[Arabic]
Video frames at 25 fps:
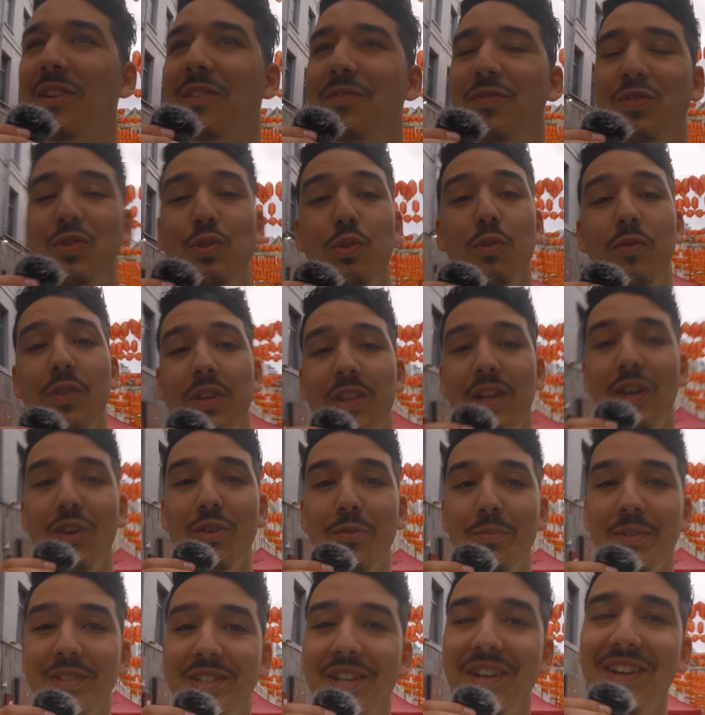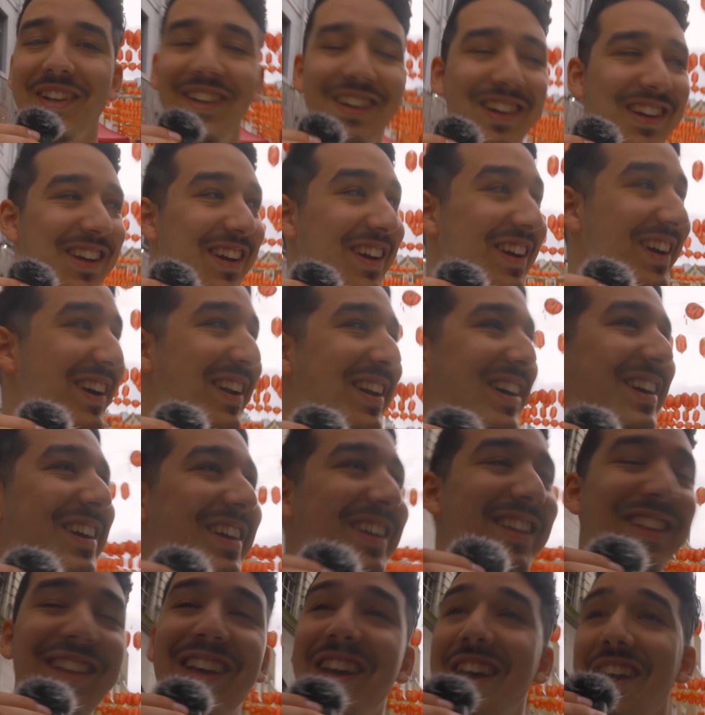الشوفه ديالو ماشي
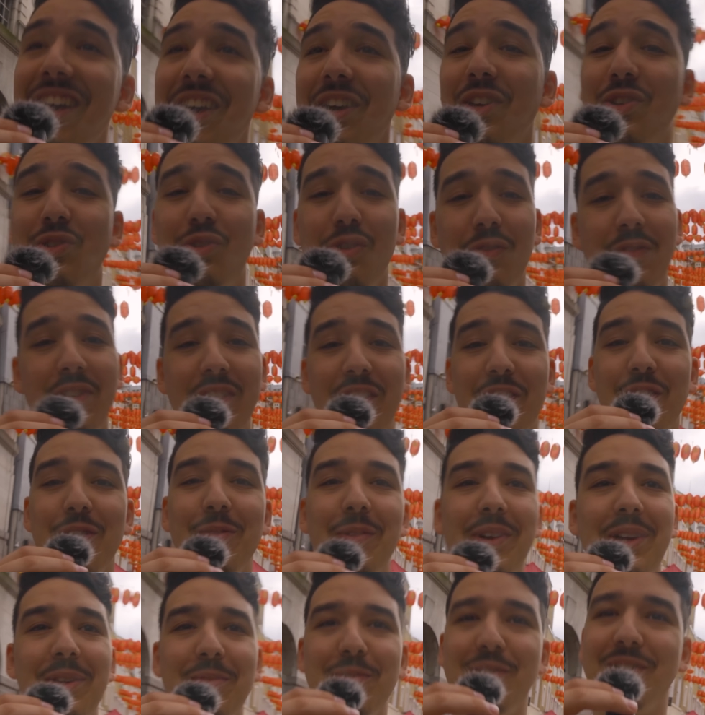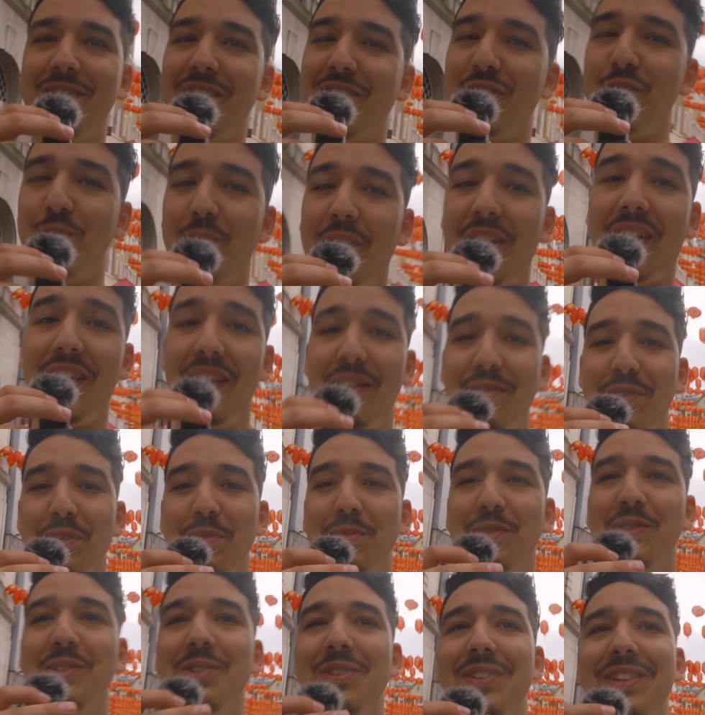الشوفه ديالو ما كيبشرش بالخير
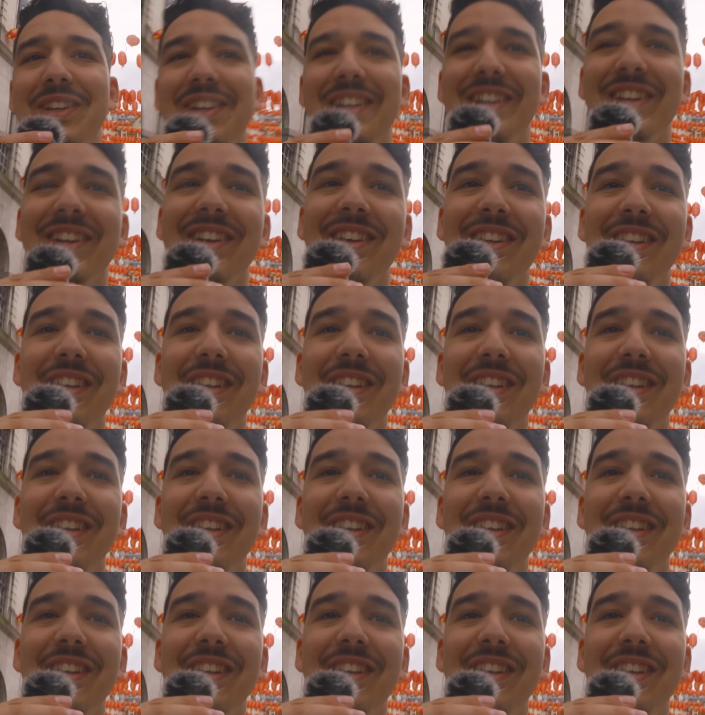فهمتوني